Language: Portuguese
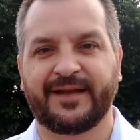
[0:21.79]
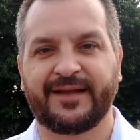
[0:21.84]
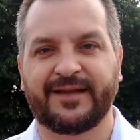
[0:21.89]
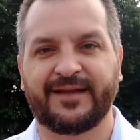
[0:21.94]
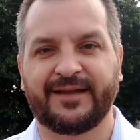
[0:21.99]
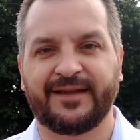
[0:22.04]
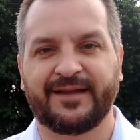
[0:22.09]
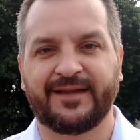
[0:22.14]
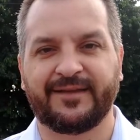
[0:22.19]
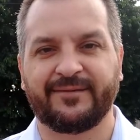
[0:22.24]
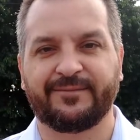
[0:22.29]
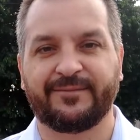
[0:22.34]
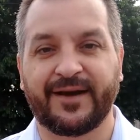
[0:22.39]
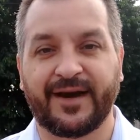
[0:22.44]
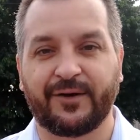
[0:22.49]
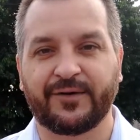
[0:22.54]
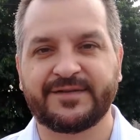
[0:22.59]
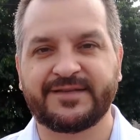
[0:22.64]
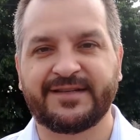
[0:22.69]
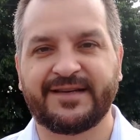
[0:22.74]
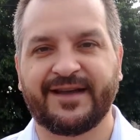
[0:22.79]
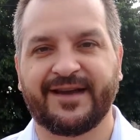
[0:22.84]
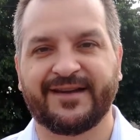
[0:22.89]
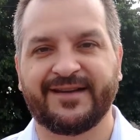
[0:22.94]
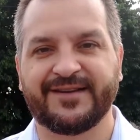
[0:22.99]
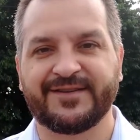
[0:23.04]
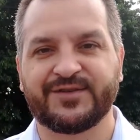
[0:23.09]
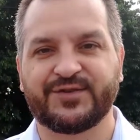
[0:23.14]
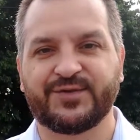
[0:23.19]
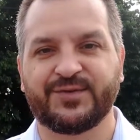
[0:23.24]
E para
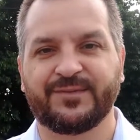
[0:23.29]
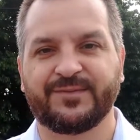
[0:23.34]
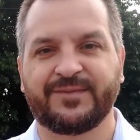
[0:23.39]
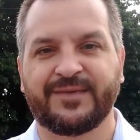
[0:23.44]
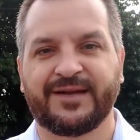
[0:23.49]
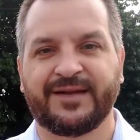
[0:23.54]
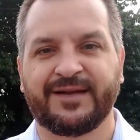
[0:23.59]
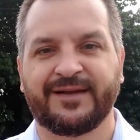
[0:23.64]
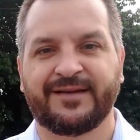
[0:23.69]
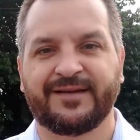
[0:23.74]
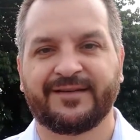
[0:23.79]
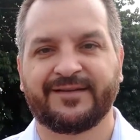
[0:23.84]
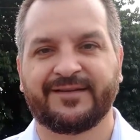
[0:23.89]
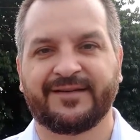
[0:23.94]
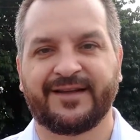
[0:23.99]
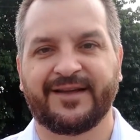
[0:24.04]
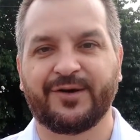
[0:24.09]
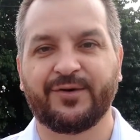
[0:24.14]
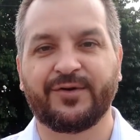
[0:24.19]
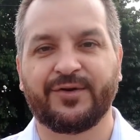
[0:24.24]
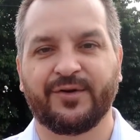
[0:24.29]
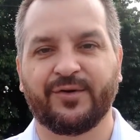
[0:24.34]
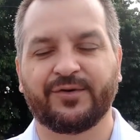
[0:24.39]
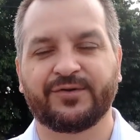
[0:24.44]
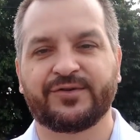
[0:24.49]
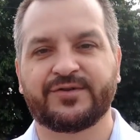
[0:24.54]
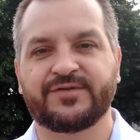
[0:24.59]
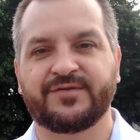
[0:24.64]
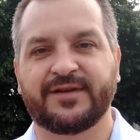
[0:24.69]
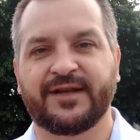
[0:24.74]
auxiliar isso, eu e
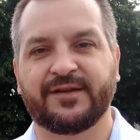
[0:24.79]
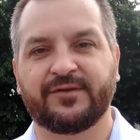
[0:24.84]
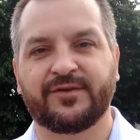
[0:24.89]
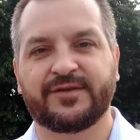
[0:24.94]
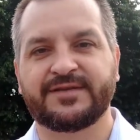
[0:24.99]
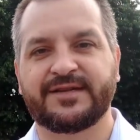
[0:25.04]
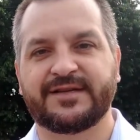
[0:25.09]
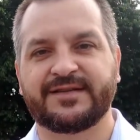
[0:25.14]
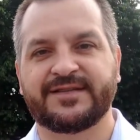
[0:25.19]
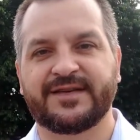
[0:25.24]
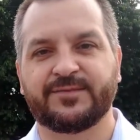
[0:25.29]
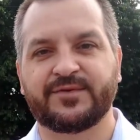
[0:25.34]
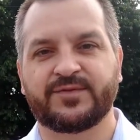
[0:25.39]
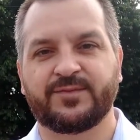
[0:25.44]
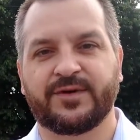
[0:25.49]
outros vereadores lançamos